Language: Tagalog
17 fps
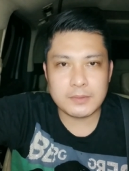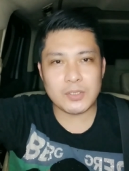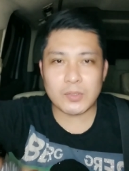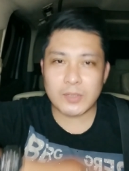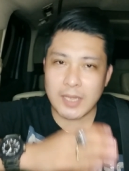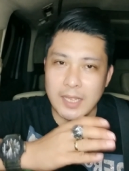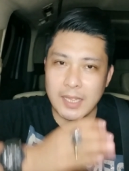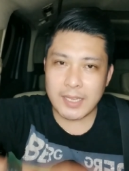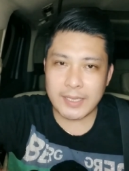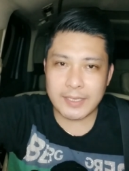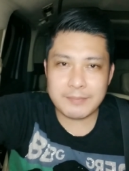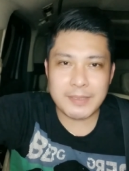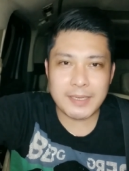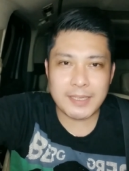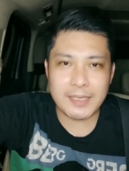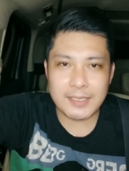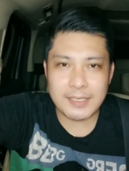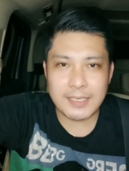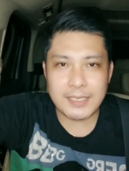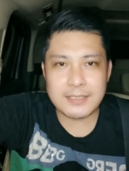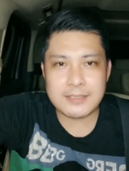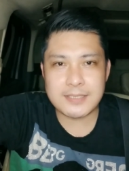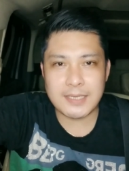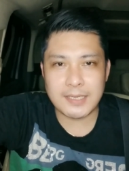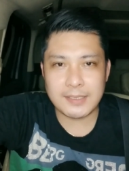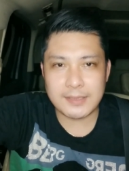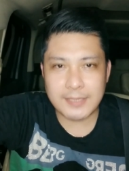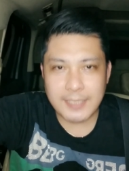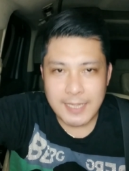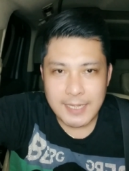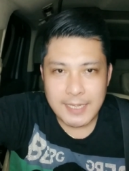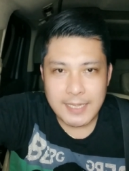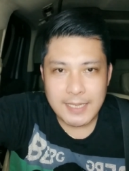yun ay magiging salita.